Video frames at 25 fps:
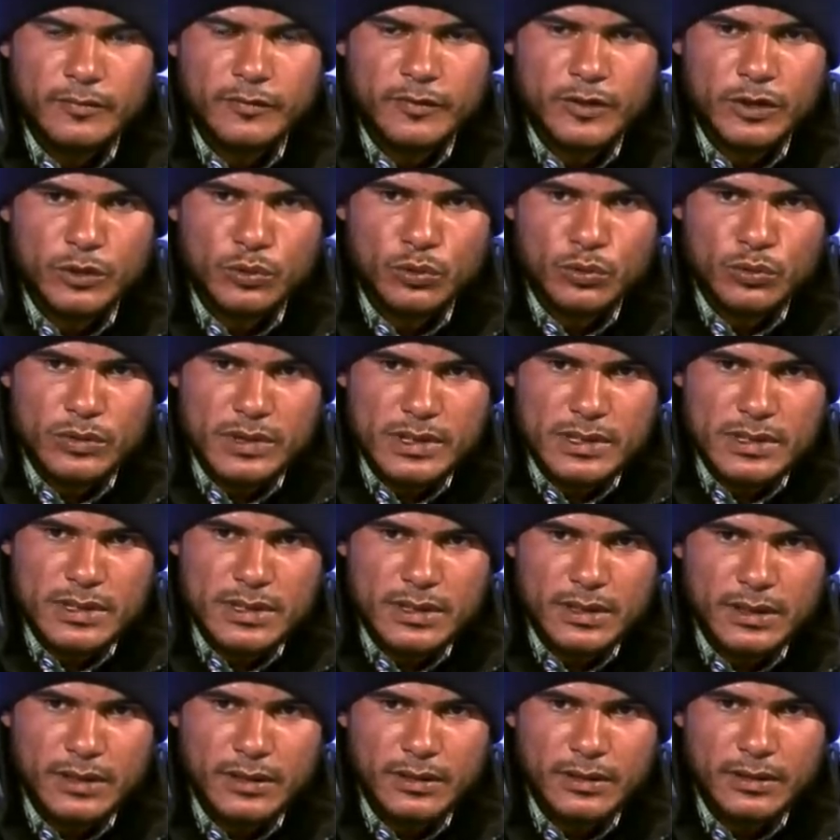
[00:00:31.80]
في
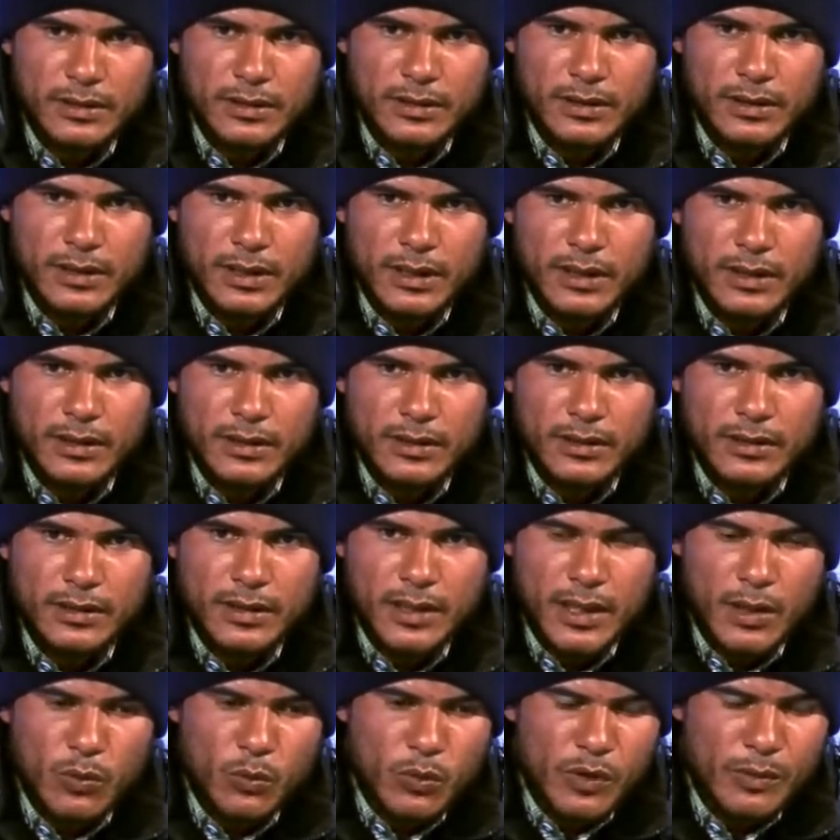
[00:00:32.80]
تونس
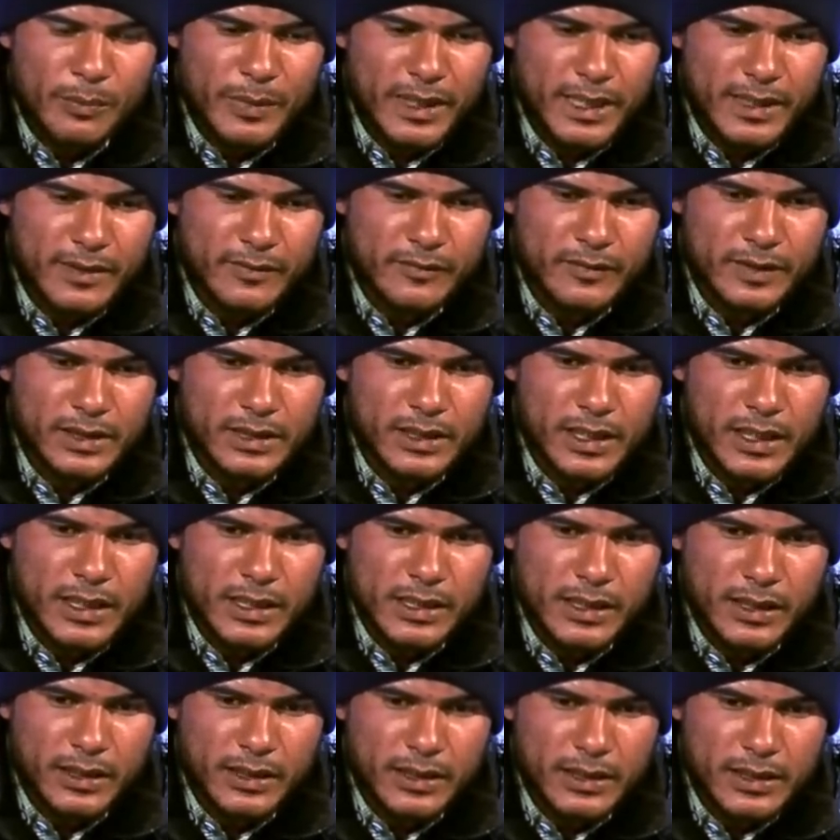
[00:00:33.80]
أول مرة في
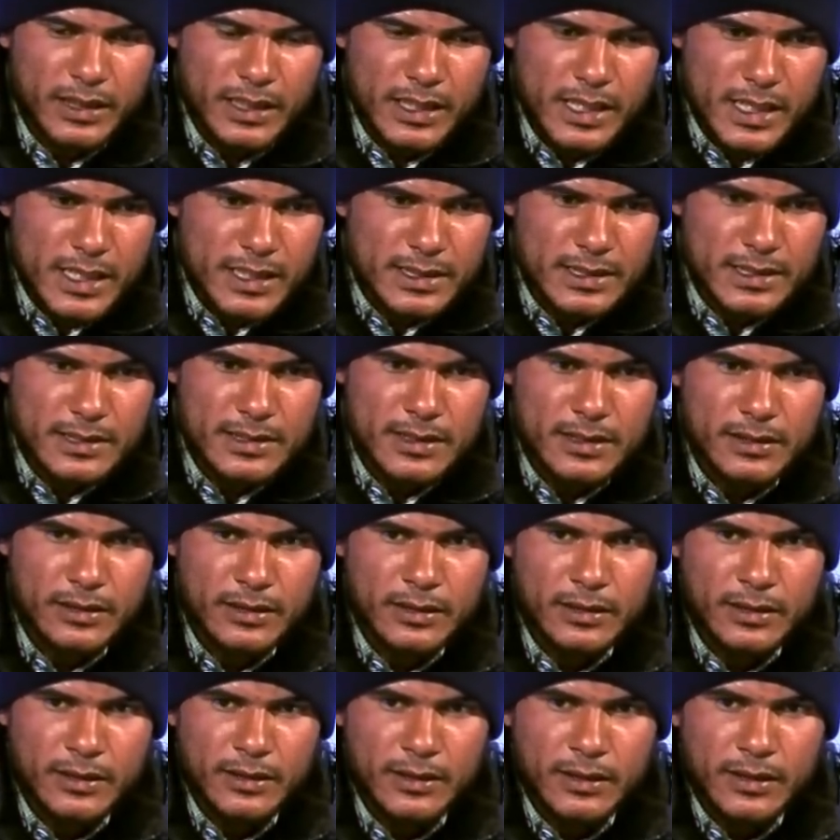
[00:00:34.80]
التاريخ يا ناس
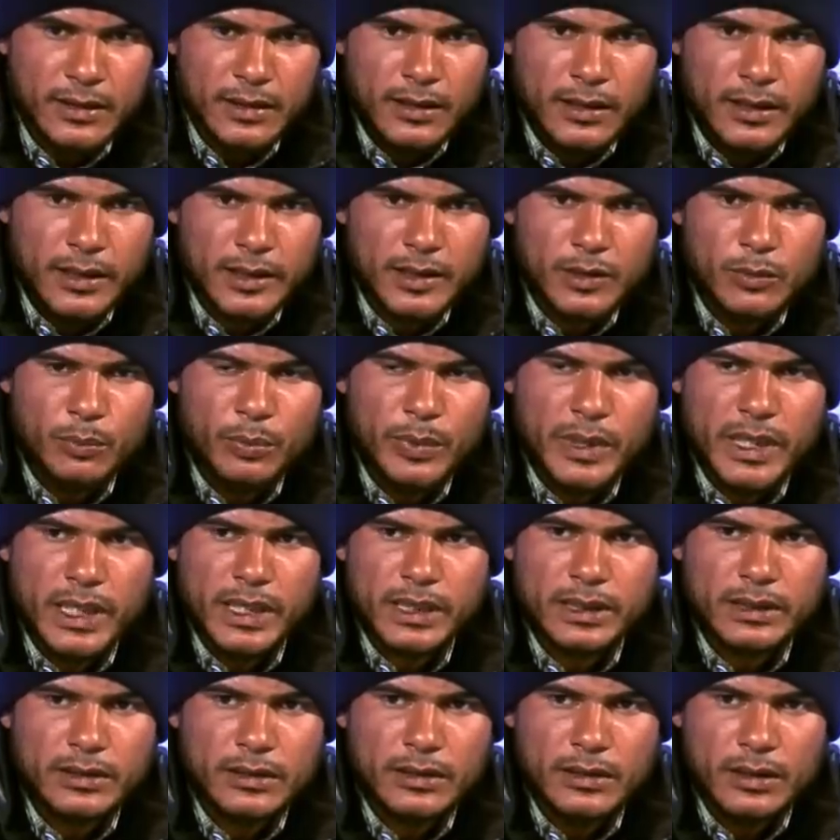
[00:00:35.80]

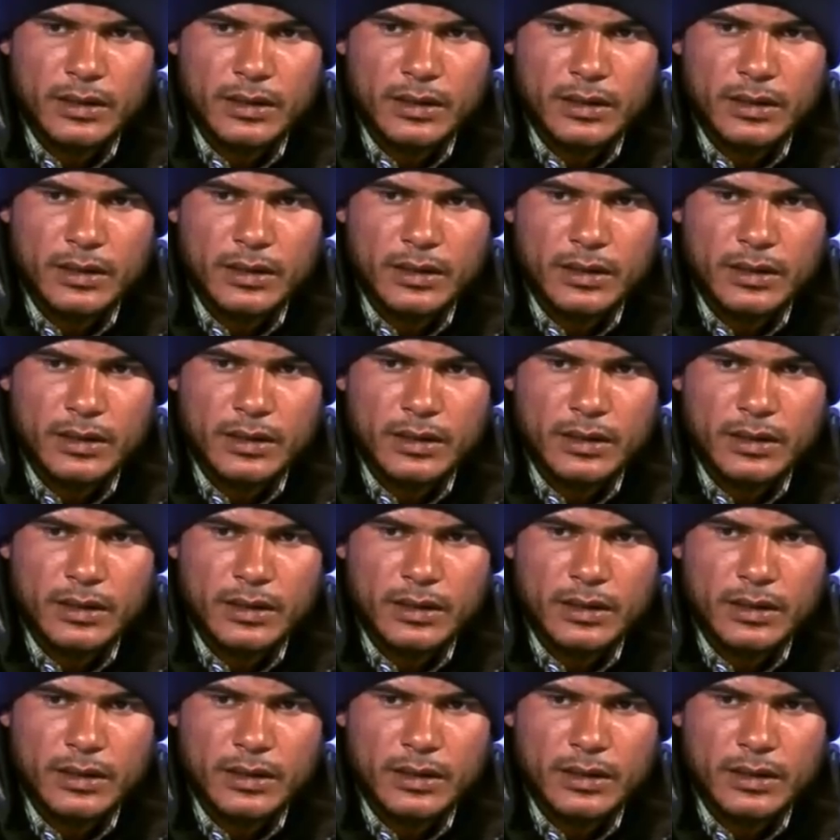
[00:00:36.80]
تبات